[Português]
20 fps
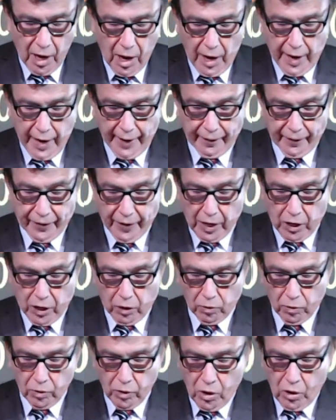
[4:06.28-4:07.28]

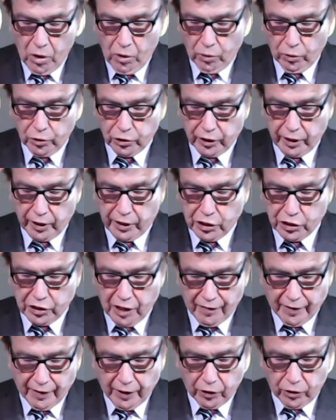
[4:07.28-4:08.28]
Então os que
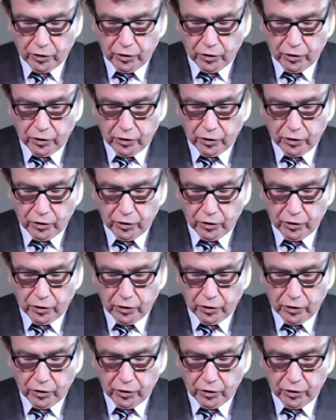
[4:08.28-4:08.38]
estavam